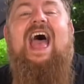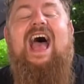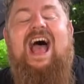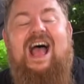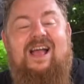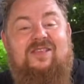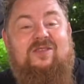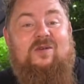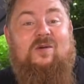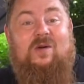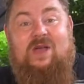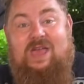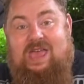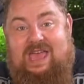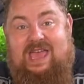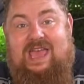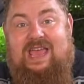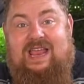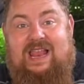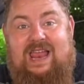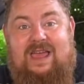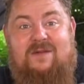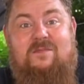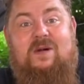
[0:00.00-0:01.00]
also,
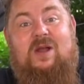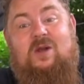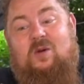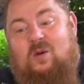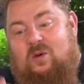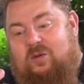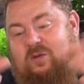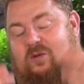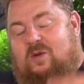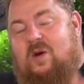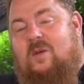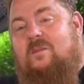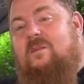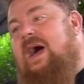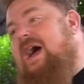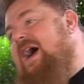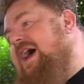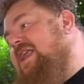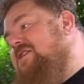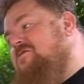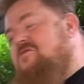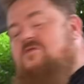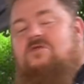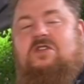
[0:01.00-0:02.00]
ich lege mal los, kommt mal
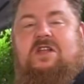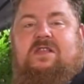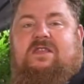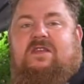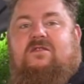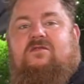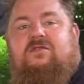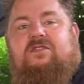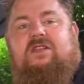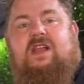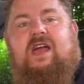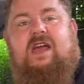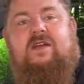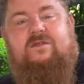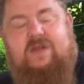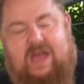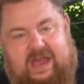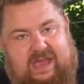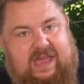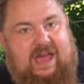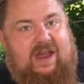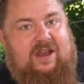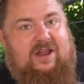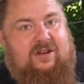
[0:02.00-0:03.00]
ran und dann sehen wir uns gleich
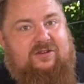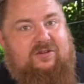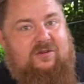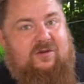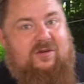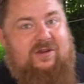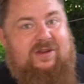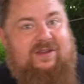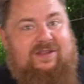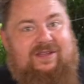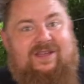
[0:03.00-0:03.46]
wirklich an der Tonne.